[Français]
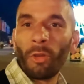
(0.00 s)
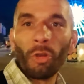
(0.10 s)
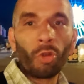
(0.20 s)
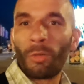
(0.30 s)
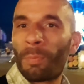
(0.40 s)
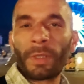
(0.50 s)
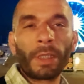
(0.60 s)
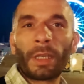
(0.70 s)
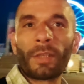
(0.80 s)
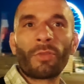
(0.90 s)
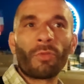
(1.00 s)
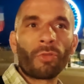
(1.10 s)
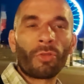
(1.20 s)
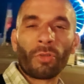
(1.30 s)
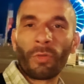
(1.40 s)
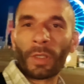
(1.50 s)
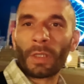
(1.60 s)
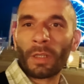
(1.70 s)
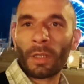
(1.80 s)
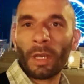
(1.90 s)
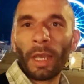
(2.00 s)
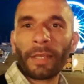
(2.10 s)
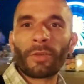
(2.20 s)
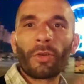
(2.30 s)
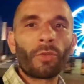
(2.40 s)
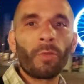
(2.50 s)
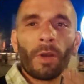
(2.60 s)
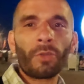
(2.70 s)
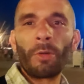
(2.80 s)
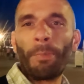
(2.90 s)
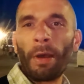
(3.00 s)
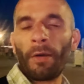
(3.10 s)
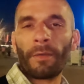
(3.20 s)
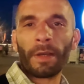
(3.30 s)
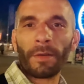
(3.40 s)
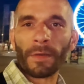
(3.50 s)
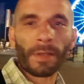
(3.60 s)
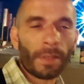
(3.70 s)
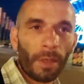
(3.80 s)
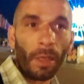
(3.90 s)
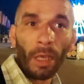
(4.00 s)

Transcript: Une toute petite question aujourd'hui. Est-ce que toi tu pars en vacances